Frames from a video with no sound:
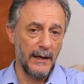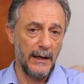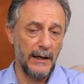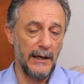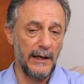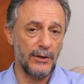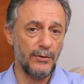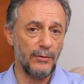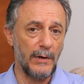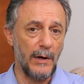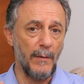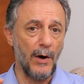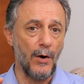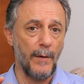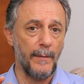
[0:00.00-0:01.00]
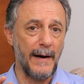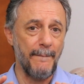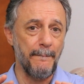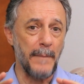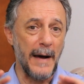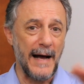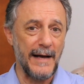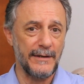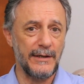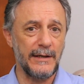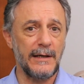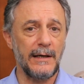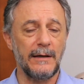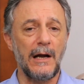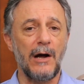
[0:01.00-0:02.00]
E isso é uma obra
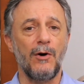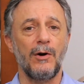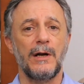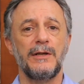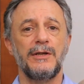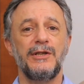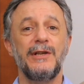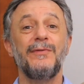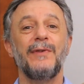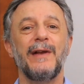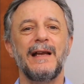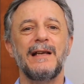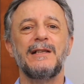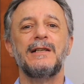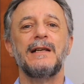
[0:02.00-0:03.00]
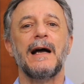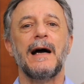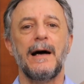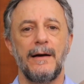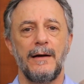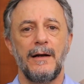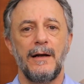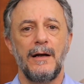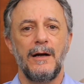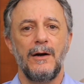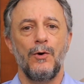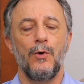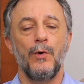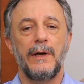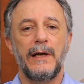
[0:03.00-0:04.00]
básica na hora de diferenciar
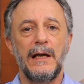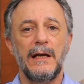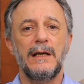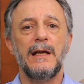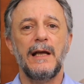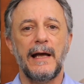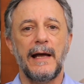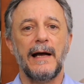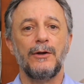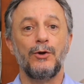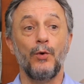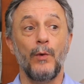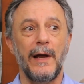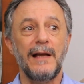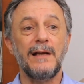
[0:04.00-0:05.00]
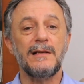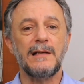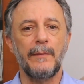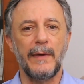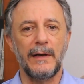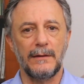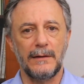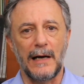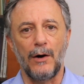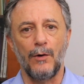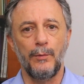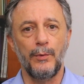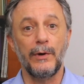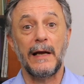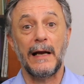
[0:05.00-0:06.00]
o que, que é a doença
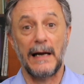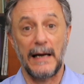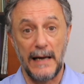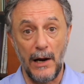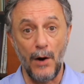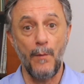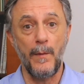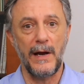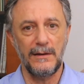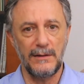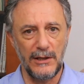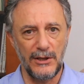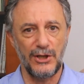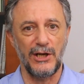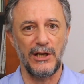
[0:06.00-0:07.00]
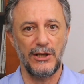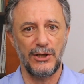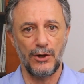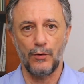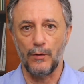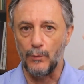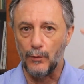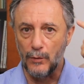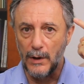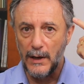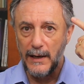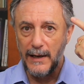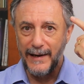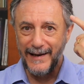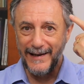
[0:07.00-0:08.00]
mental, porque ela realmente existe como
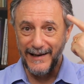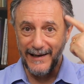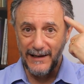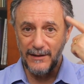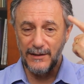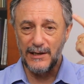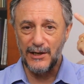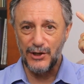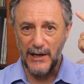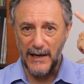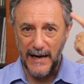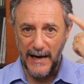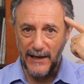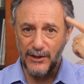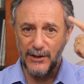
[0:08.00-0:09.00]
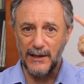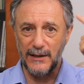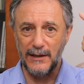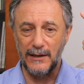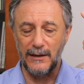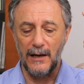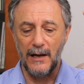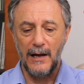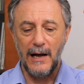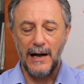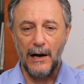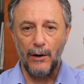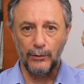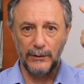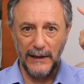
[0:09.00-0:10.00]
herança genética de
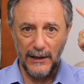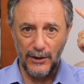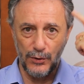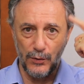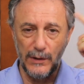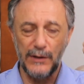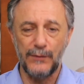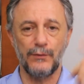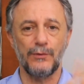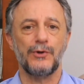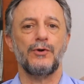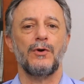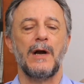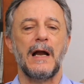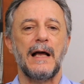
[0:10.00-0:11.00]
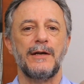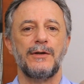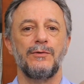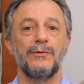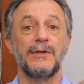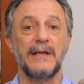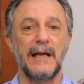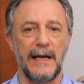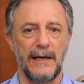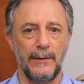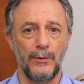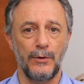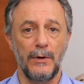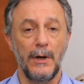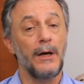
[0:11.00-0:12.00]
alterações funcionais do
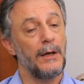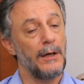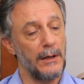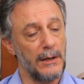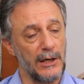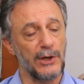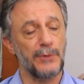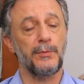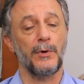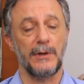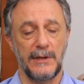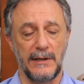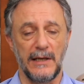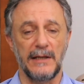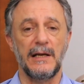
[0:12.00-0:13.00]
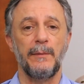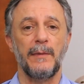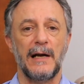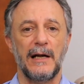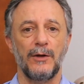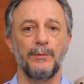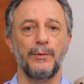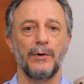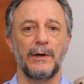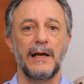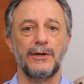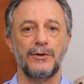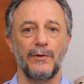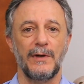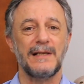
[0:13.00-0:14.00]
cérebro, e que isso pode ser determinado por
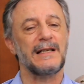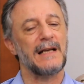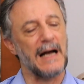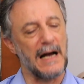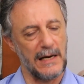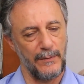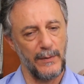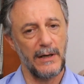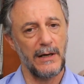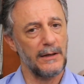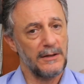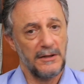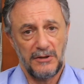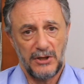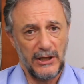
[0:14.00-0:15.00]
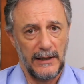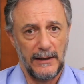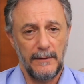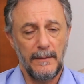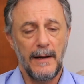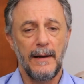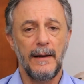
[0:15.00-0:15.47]
questões kármicas, sim,